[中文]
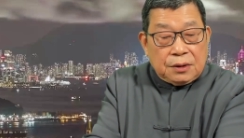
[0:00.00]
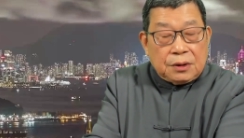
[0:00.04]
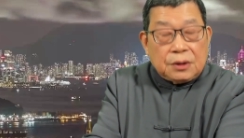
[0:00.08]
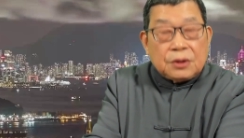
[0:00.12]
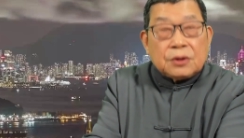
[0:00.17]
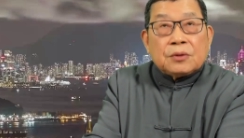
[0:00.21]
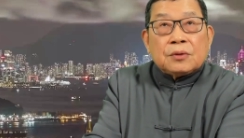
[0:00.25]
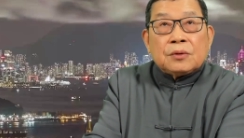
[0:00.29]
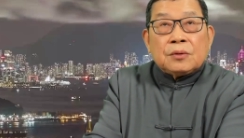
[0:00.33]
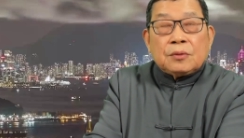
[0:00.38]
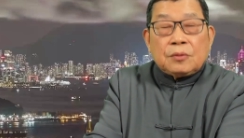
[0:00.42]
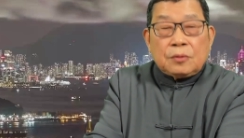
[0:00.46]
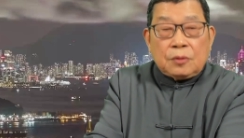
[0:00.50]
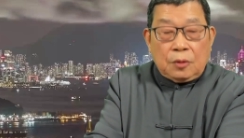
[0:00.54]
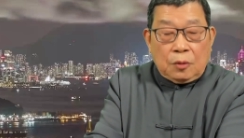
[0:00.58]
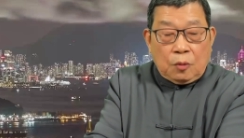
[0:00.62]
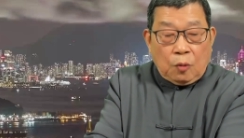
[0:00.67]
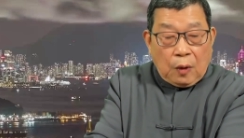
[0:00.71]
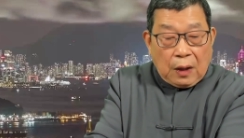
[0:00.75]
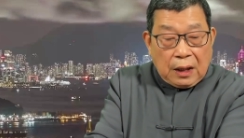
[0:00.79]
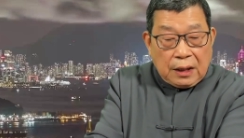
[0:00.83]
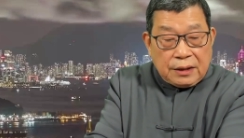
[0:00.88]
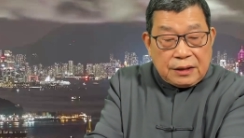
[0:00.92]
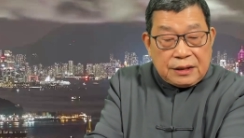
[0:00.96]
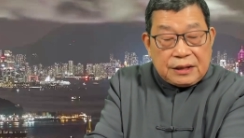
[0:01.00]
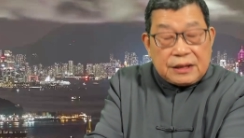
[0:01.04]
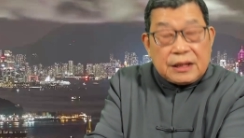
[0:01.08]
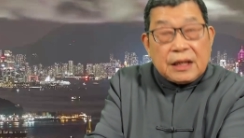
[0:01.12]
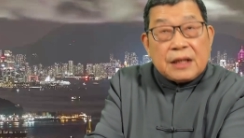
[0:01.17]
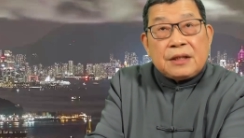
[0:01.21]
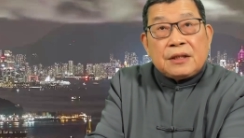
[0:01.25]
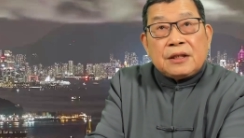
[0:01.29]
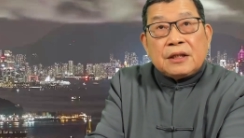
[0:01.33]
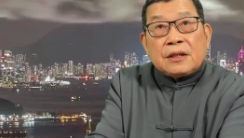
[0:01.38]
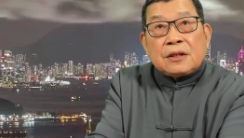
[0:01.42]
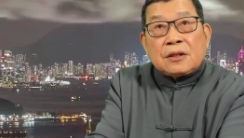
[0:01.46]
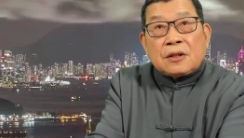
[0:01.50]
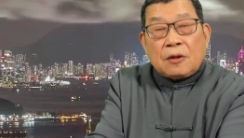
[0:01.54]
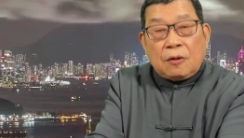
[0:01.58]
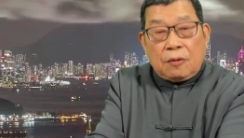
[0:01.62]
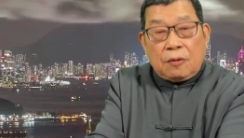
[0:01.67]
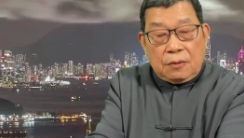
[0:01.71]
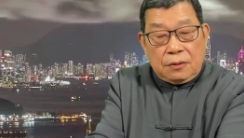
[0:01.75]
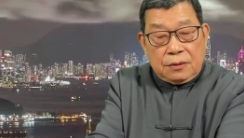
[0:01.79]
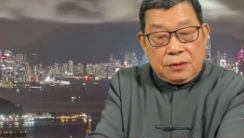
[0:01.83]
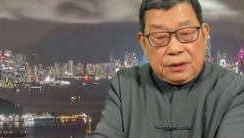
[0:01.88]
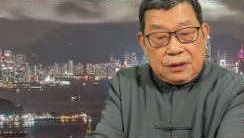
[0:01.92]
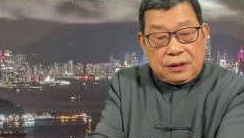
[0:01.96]
由王健林
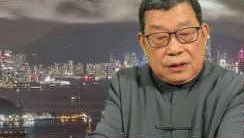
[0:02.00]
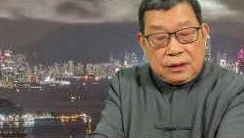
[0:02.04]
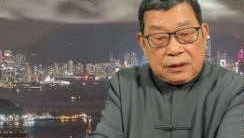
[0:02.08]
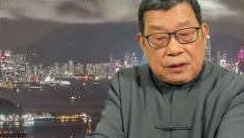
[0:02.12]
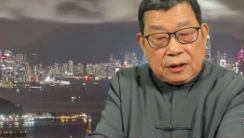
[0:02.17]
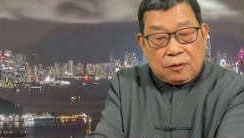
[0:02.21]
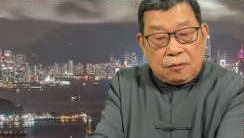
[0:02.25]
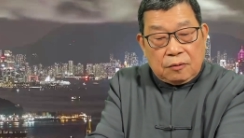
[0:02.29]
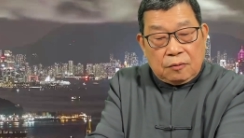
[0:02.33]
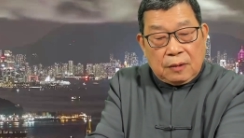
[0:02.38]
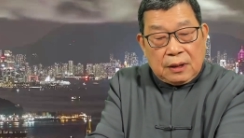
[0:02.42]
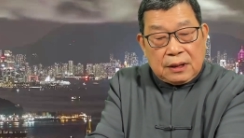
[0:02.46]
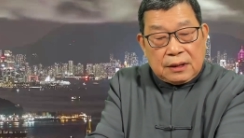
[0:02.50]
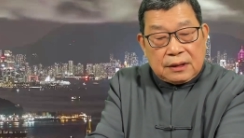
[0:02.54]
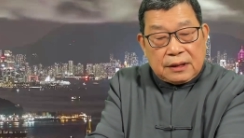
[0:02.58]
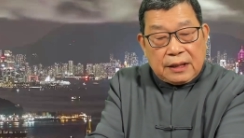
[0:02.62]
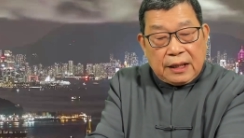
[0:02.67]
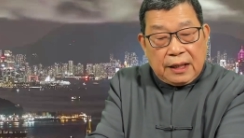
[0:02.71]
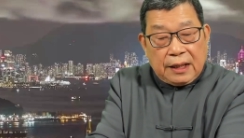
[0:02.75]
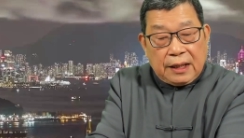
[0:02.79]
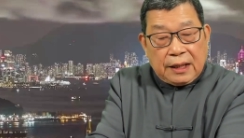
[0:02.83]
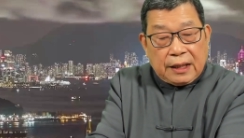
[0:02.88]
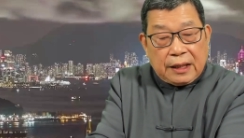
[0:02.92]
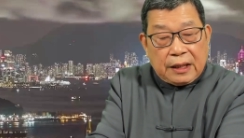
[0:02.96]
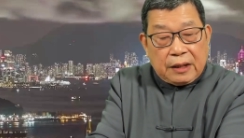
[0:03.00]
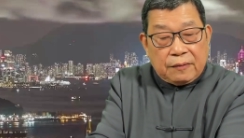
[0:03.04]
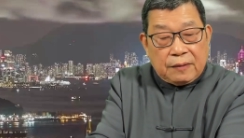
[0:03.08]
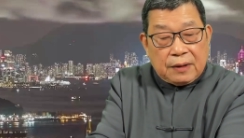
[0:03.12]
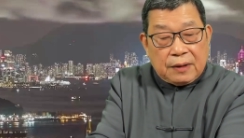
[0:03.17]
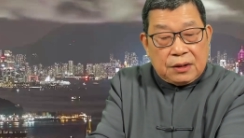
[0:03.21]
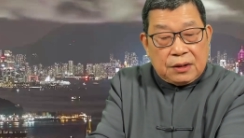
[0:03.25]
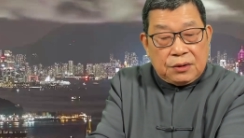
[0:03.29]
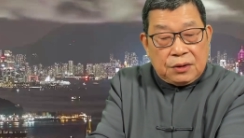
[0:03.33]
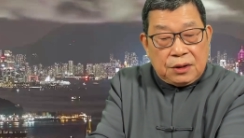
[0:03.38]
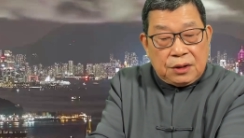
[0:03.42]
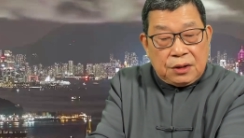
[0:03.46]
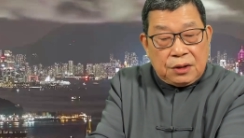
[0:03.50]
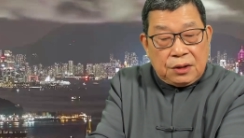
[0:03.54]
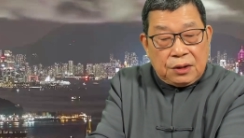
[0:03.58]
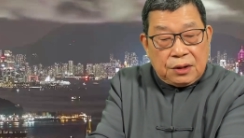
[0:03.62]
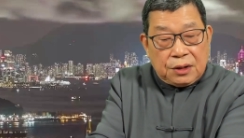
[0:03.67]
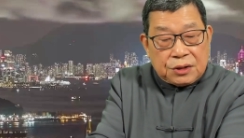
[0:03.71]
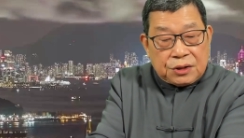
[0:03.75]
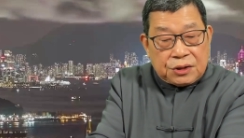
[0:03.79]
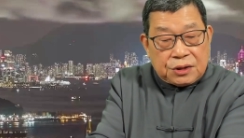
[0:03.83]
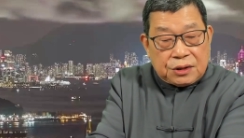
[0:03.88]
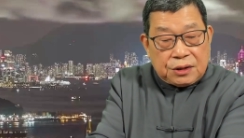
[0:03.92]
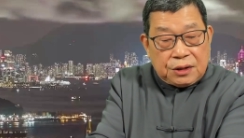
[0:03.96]
控制的万达海外于一
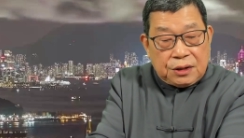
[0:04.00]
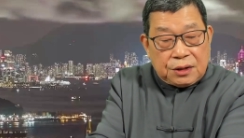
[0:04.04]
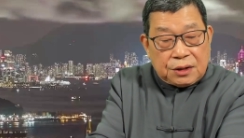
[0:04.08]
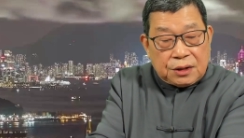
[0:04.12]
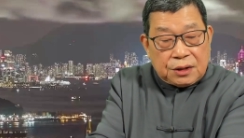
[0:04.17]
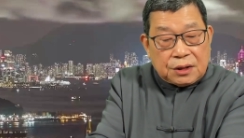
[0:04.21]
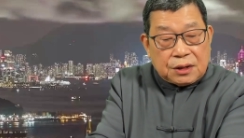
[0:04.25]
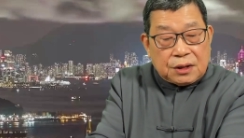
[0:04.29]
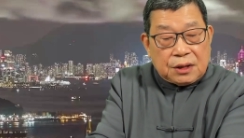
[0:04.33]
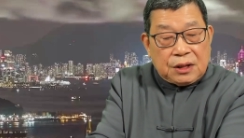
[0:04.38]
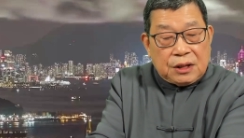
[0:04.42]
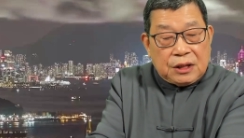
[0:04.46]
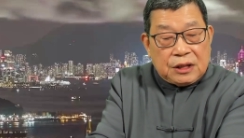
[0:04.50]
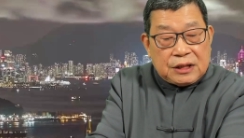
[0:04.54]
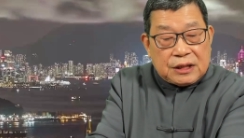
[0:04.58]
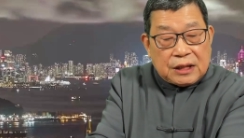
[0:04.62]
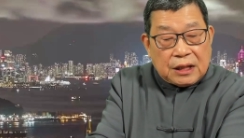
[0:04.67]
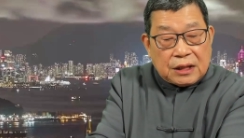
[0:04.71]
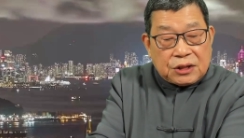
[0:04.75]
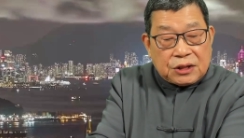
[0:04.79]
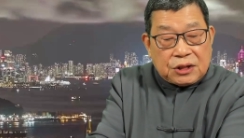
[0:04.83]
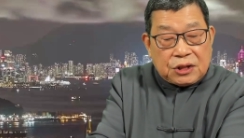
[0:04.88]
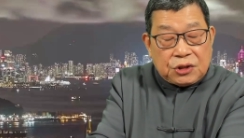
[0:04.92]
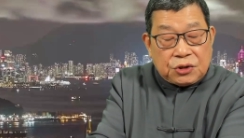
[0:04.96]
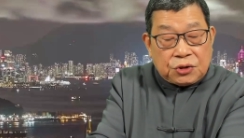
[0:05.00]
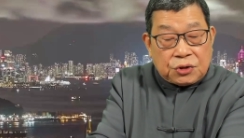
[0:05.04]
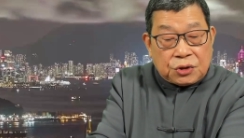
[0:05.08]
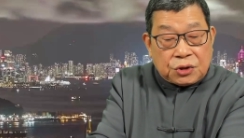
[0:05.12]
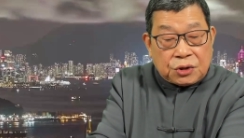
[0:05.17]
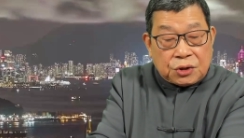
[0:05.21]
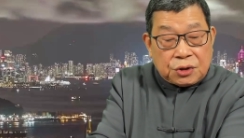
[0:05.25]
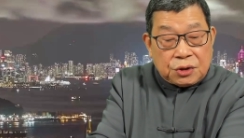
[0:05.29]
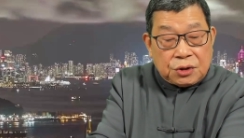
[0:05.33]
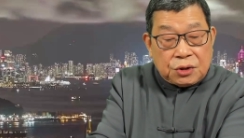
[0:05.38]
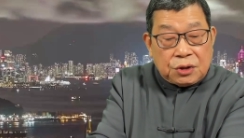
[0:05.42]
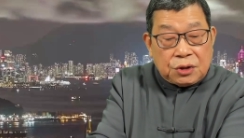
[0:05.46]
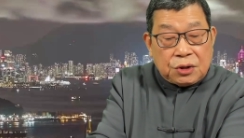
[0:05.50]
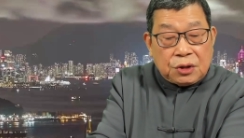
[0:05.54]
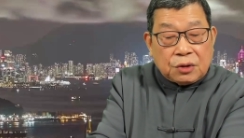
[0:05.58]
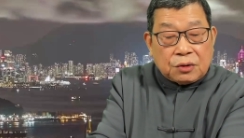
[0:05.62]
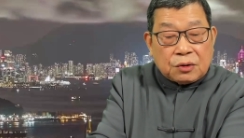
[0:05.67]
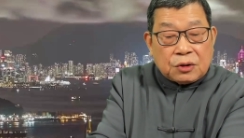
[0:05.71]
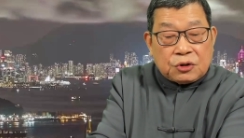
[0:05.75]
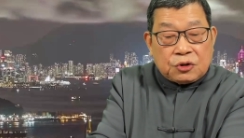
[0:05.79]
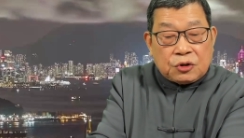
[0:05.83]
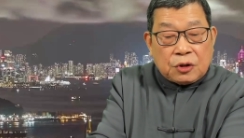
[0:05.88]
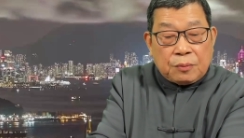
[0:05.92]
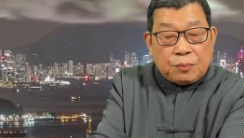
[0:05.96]
月十一日已将其持
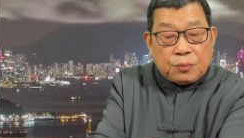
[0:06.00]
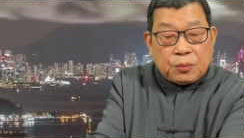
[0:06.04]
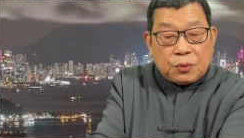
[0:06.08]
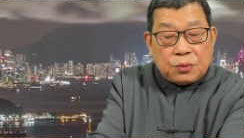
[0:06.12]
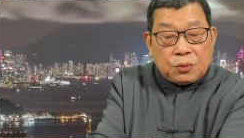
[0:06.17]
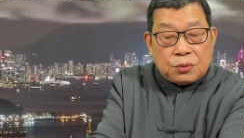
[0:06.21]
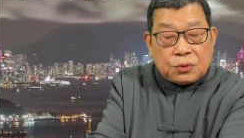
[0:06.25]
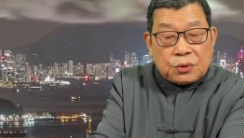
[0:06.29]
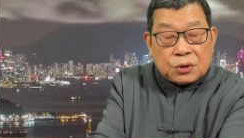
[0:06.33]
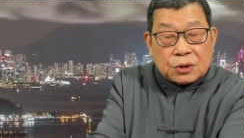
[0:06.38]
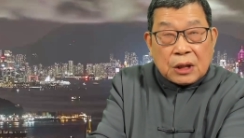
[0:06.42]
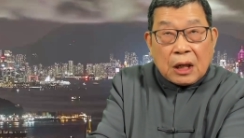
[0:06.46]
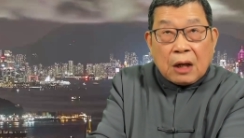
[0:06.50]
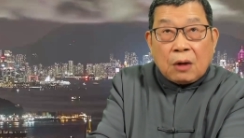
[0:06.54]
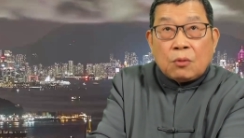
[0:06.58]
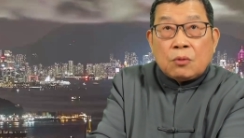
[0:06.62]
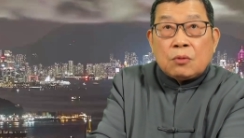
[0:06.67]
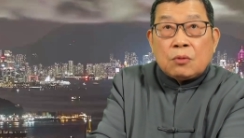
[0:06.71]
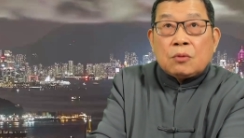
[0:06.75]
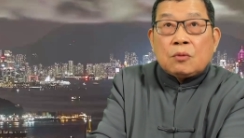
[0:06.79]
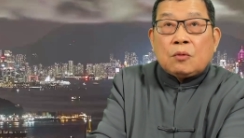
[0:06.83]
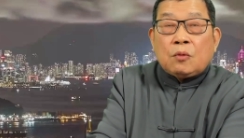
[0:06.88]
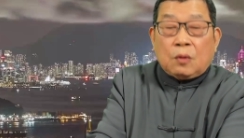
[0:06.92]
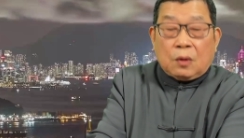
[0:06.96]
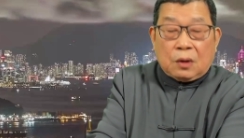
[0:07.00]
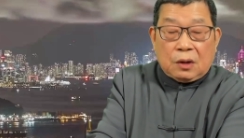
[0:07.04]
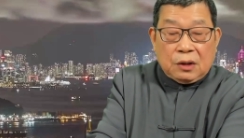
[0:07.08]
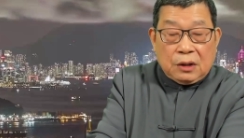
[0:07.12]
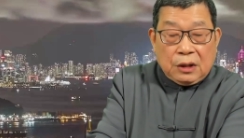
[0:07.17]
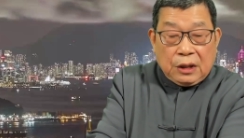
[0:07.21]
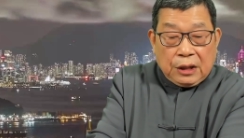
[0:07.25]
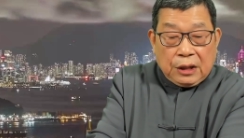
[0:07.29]
有的全部超过